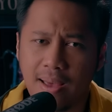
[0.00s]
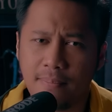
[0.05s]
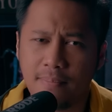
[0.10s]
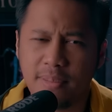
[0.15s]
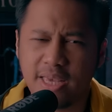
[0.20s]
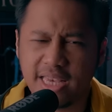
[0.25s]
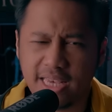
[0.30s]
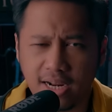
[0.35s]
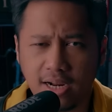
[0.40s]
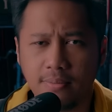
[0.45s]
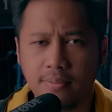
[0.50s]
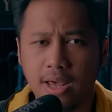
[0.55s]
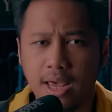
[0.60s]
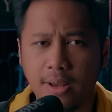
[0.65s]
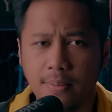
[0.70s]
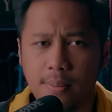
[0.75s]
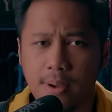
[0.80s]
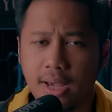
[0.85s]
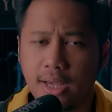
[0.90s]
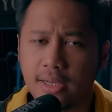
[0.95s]
pikirin
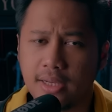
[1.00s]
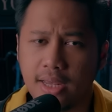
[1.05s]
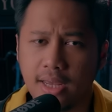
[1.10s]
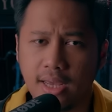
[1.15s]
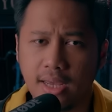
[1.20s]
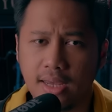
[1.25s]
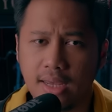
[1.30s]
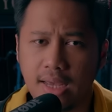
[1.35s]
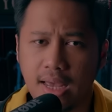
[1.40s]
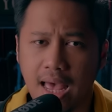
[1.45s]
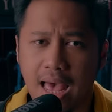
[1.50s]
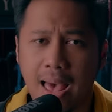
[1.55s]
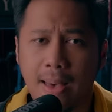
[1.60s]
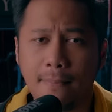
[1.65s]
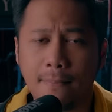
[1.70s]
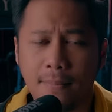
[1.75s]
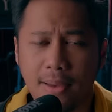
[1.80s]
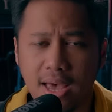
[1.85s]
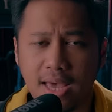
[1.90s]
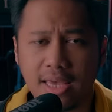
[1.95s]
baik-baik deh
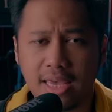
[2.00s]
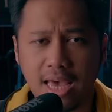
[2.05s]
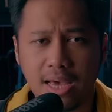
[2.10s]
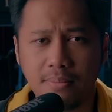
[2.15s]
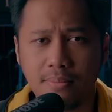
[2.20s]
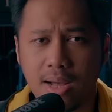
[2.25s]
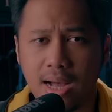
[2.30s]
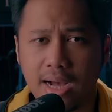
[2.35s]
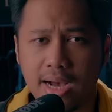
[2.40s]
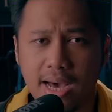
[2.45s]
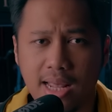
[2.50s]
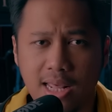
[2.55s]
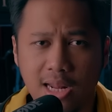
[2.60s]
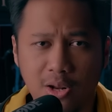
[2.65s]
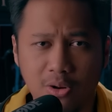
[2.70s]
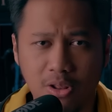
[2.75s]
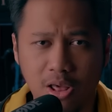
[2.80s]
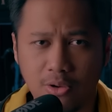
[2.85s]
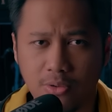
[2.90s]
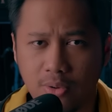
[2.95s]
apa yang bakalan
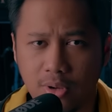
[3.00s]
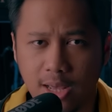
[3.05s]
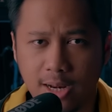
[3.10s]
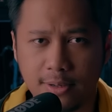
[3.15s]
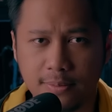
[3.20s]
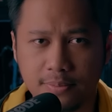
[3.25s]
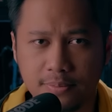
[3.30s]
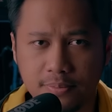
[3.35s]
lo lakukan.